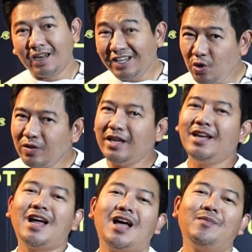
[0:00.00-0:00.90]
ในยุค
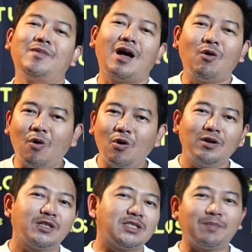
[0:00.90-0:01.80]
นี้นะครับเราคง
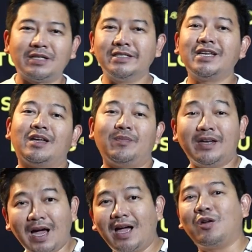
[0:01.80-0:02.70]
จะปฏิเสธ
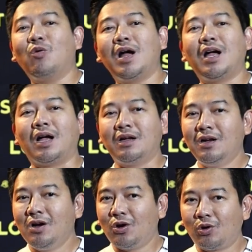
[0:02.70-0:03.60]
ไม่ได้ว่า
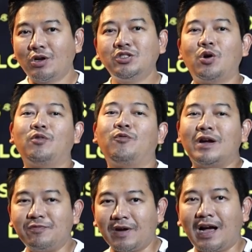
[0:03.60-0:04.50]
รถยนต์ไฟ
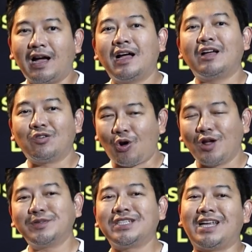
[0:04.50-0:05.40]
ฟ้า
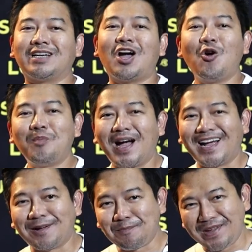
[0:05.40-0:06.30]
100% เข้ามา
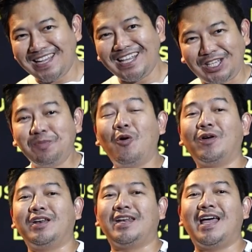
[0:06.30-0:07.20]
มีอิทธิพ
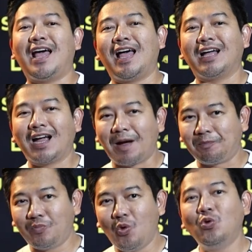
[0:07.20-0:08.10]
ลนะฮะกับ
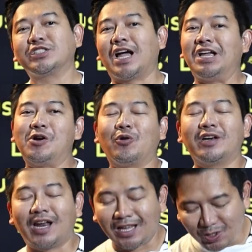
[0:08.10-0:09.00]
ผู้ใช้ร
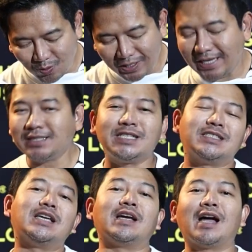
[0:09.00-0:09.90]
ถในยุคนี้จ
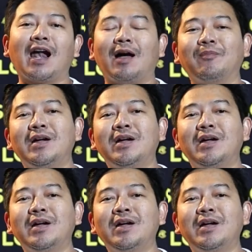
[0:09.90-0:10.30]
ริงๆครับ